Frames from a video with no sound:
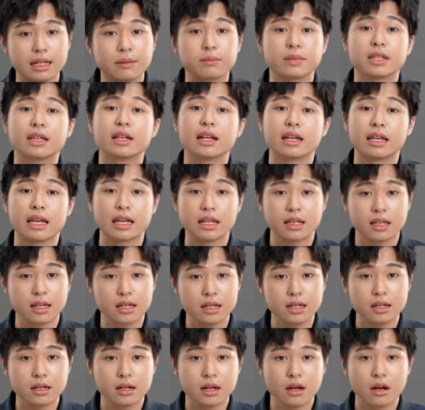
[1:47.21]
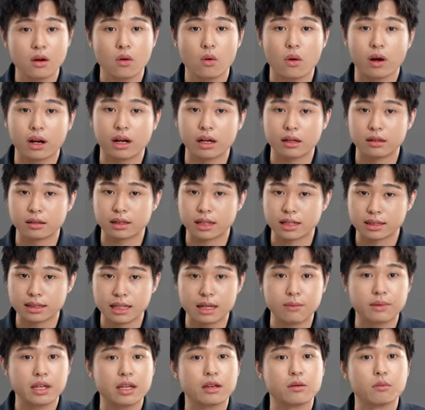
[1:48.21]
chỉ là giải trí hoặc là người ta xem
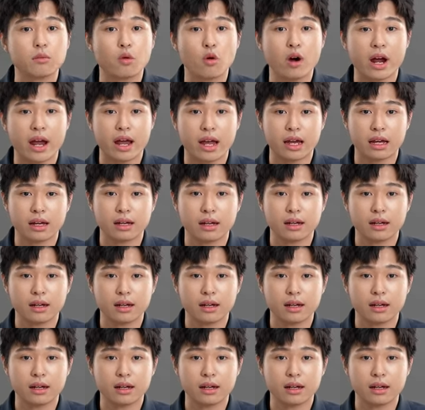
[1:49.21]
chỉ mua hàng.